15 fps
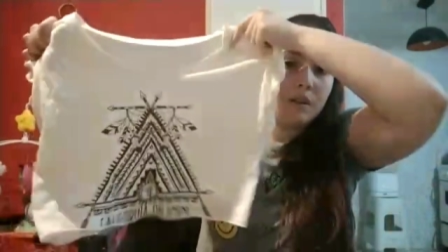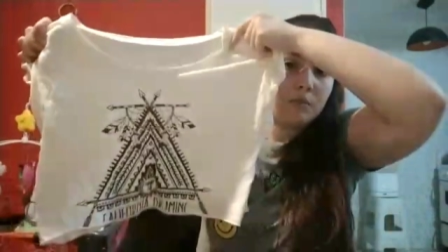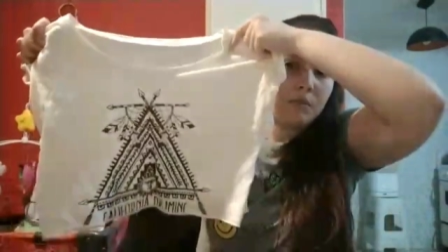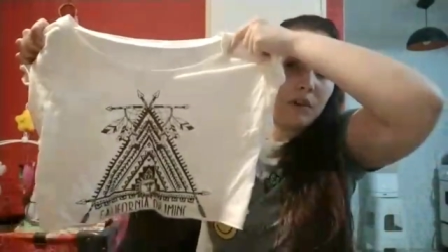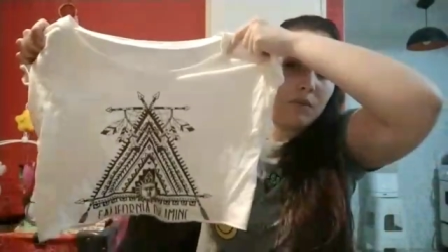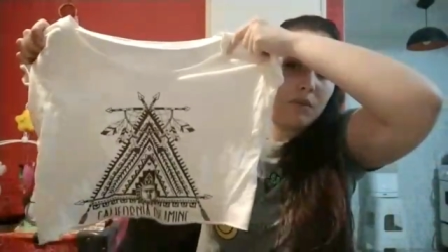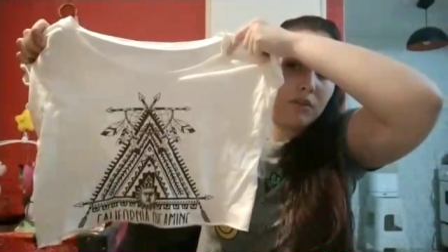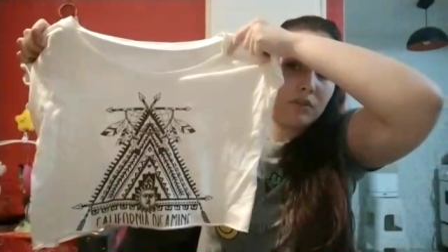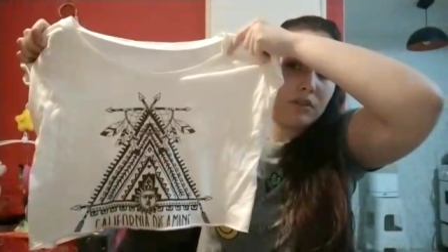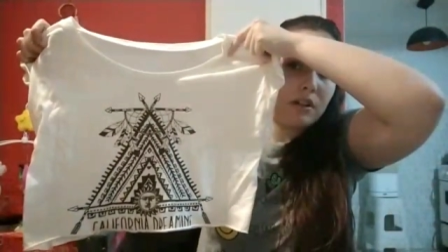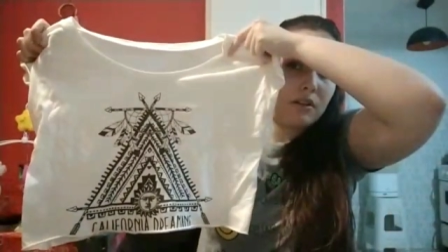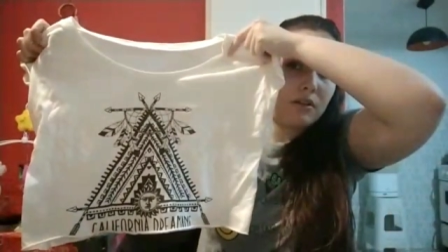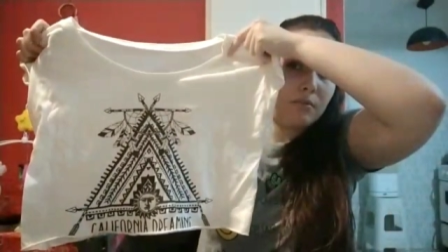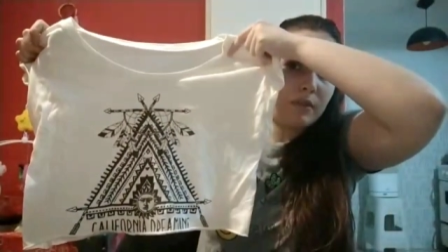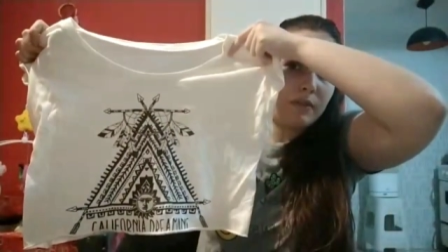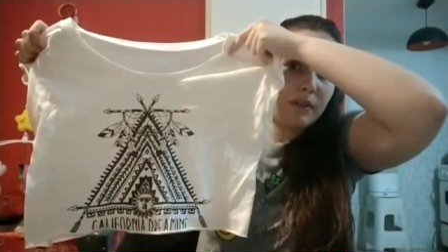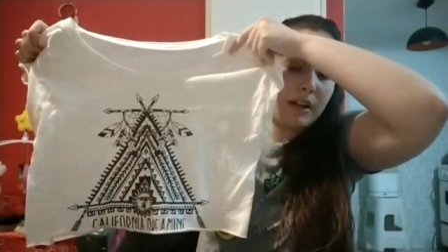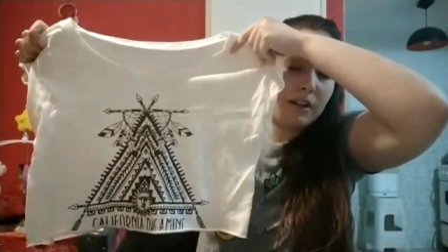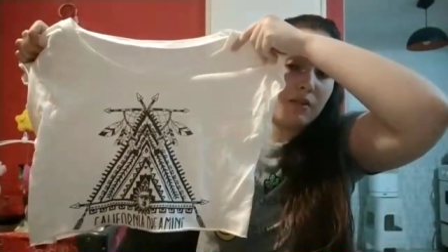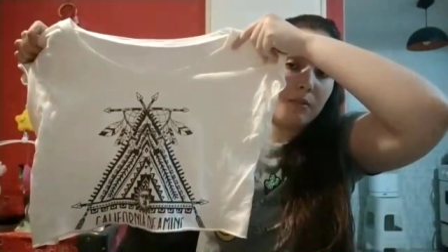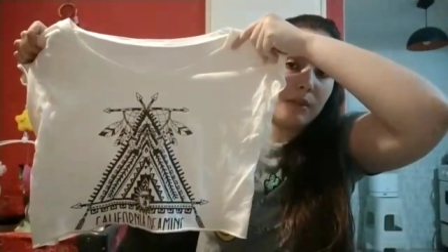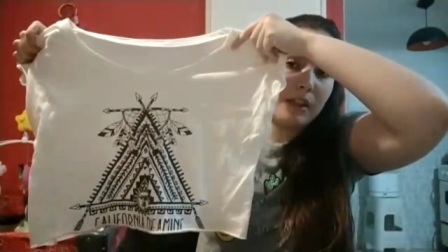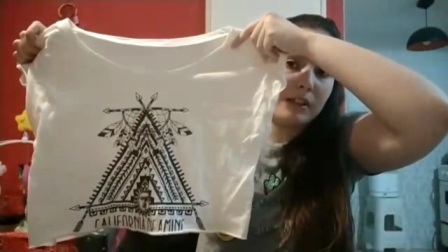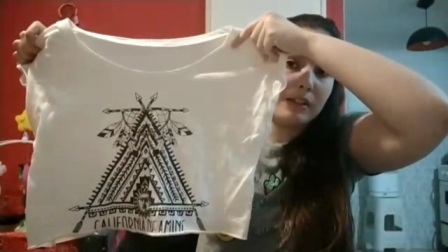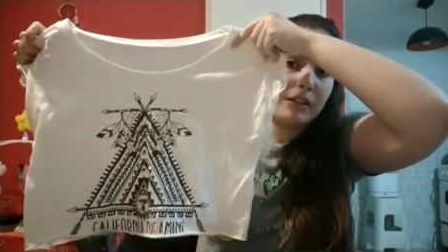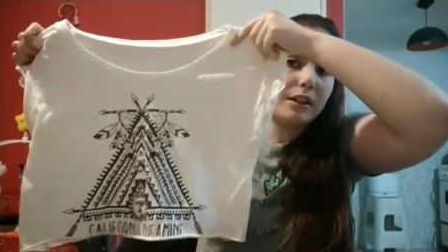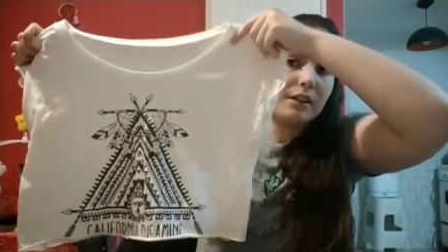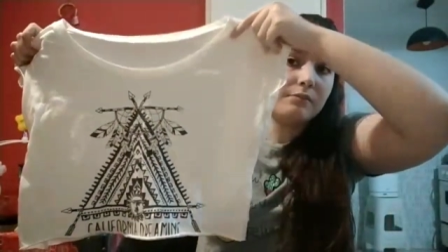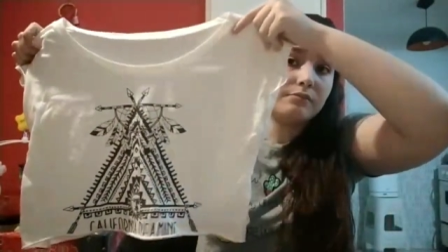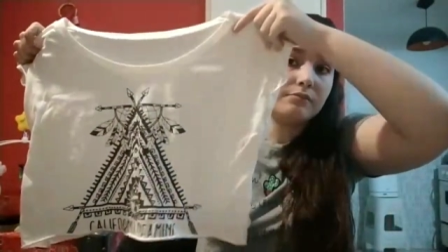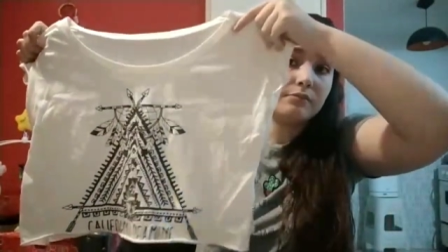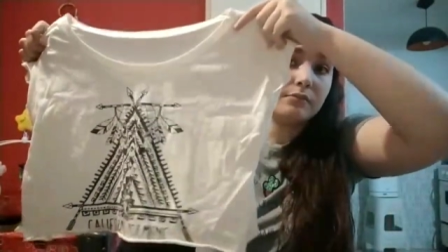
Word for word: Pero bueno, ya no me va, no me entra.